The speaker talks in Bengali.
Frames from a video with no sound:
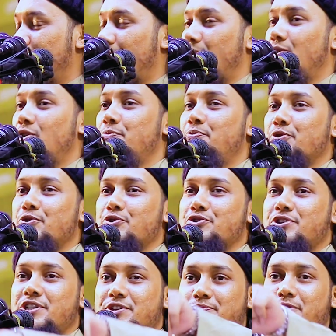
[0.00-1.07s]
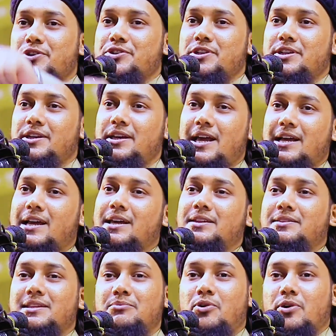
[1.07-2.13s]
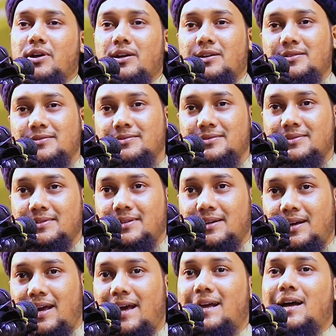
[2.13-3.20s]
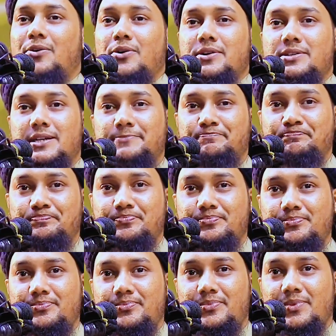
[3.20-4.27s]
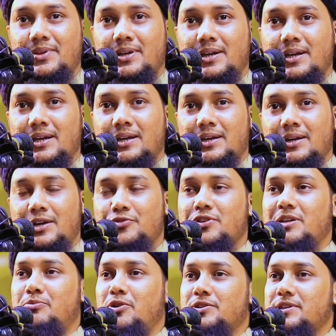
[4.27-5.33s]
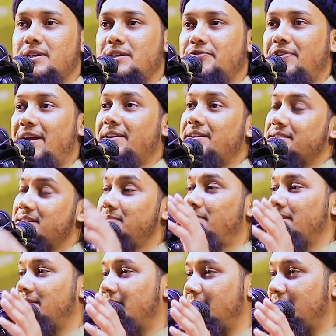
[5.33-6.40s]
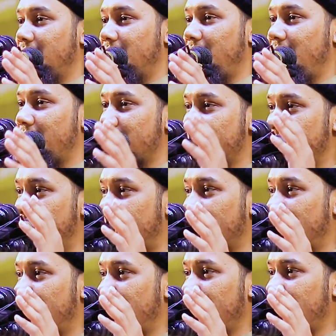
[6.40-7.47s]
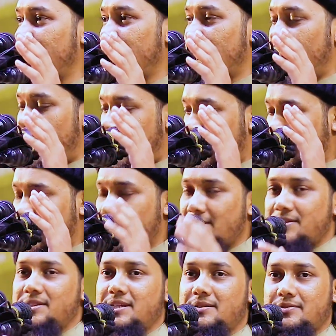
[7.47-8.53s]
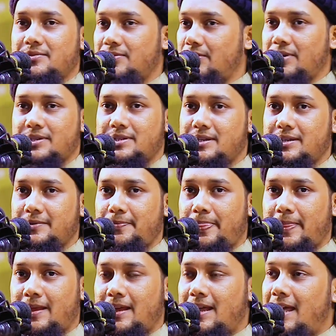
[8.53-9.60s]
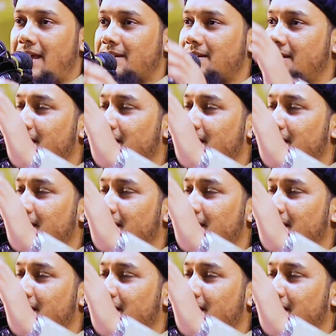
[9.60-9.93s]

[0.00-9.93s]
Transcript: বহু পুরুষ শেষ বয়সে গিয়ে একাকিত্বে ভোগে একা হয়ে যায় এই জন্য বলছি ফ্যান্টাসি বাদ দেন ফ্যান্টাসি বাদ দিয়ে হালাল রিজিক হয়েছে একটা